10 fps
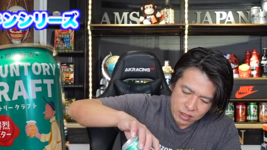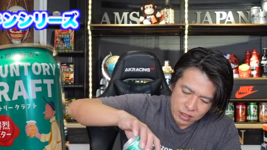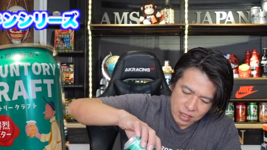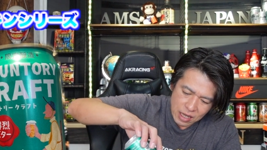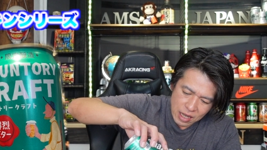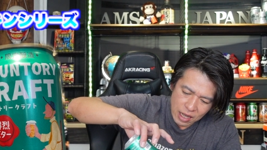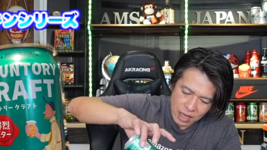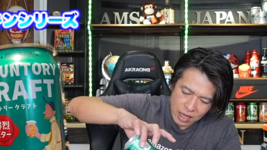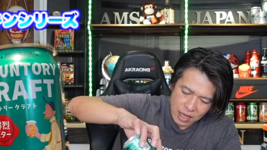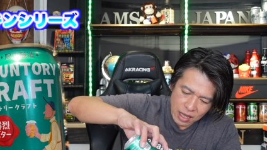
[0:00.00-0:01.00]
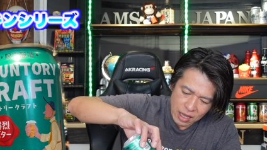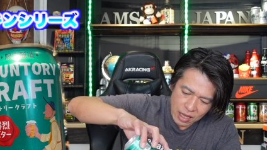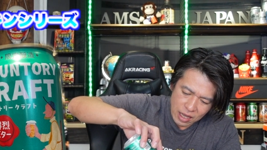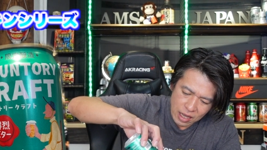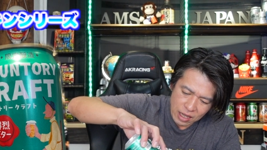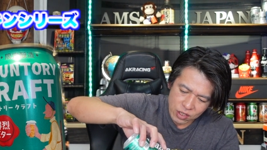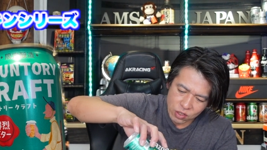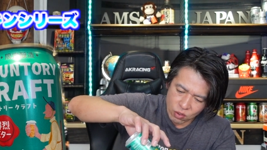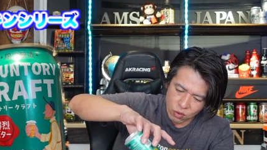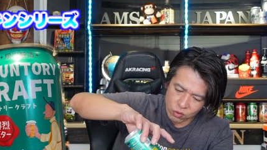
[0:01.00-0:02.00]
いや
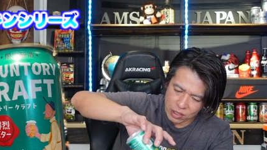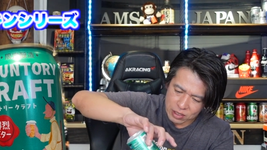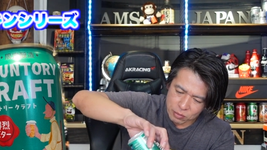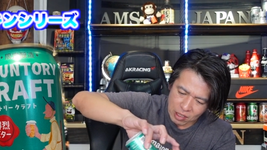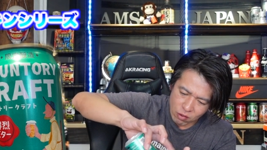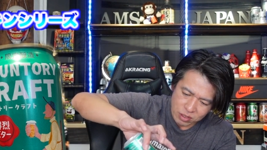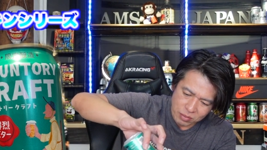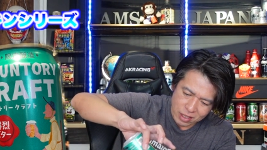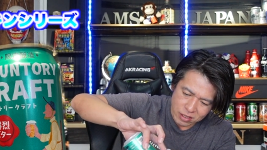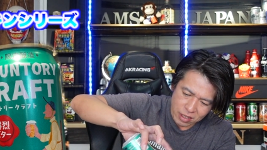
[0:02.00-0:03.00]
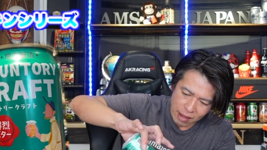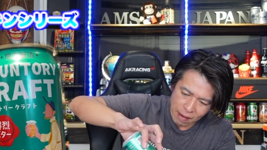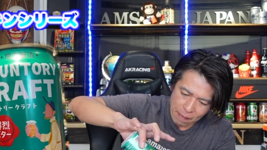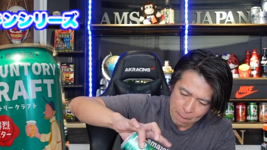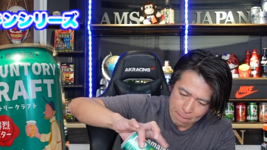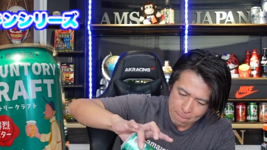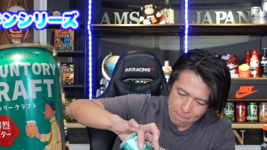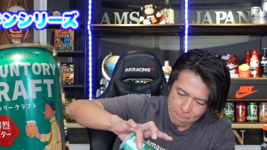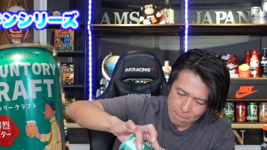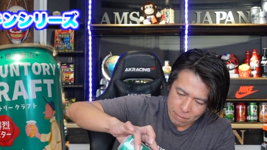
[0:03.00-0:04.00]
今日のやつも楽しみですね
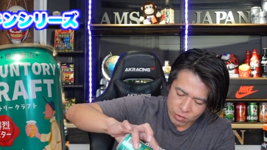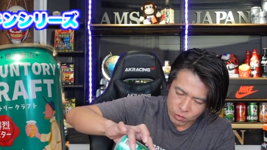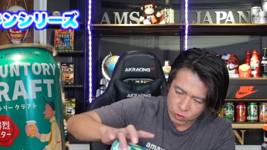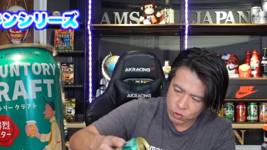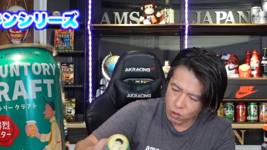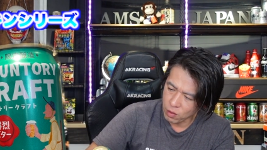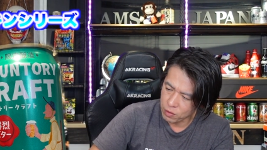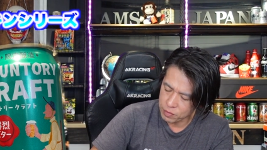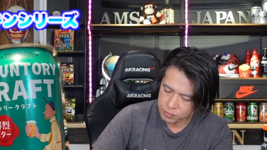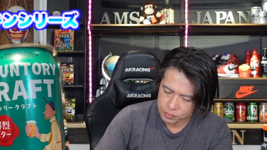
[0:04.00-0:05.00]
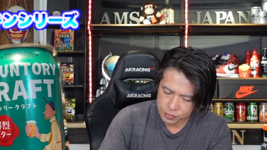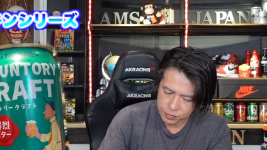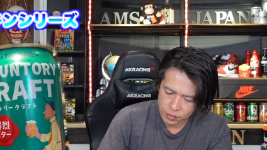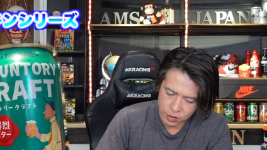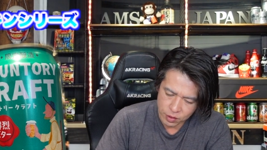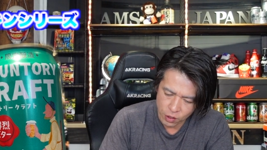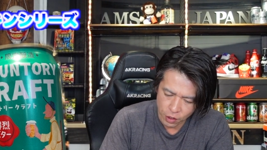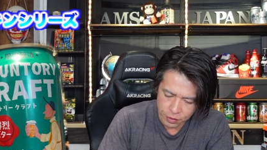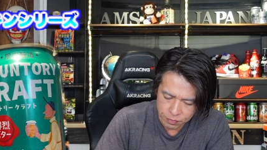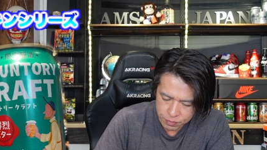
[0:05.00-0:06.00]
よいしょ匂い